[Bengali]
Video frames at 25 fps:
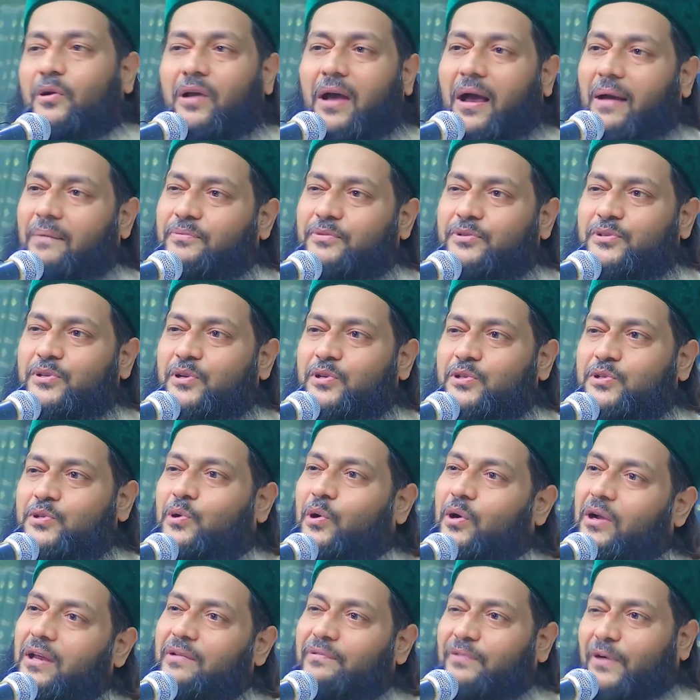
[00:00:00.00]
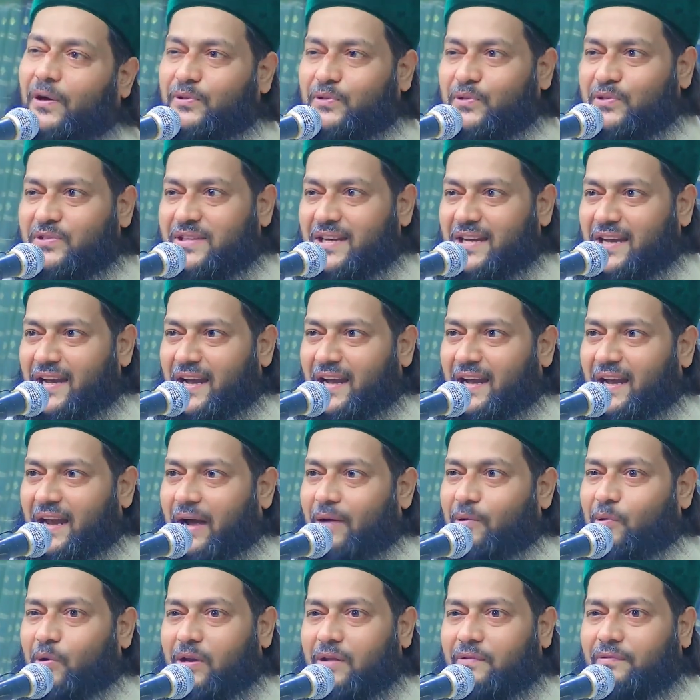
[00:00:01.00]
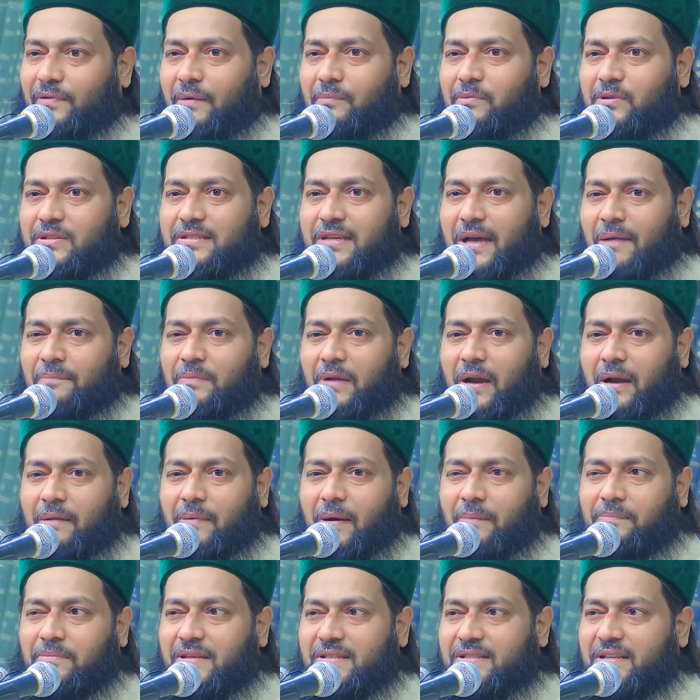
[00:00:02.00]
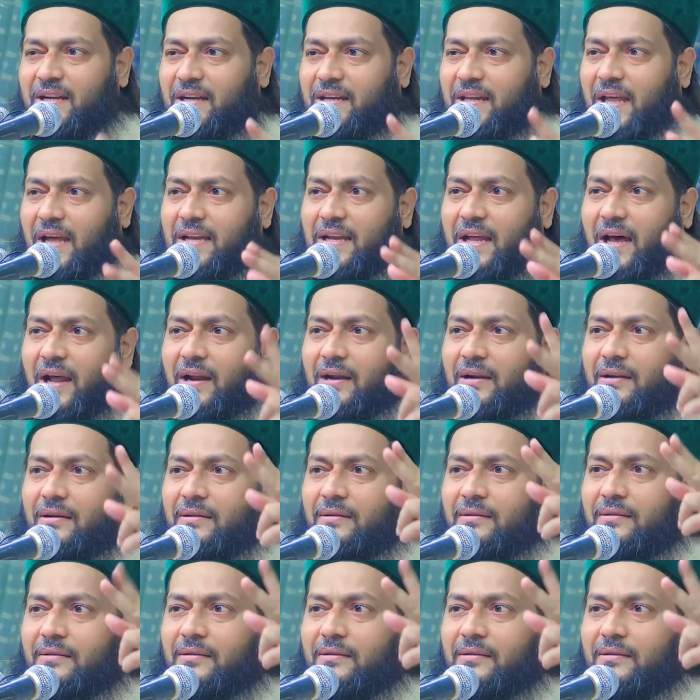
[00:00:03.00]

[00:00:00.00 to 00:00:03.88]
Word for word: বড় আফসোস খলিফাও তো চিনেন না খলিফা বলছে আপনারা ভাবতেছেন টেইলার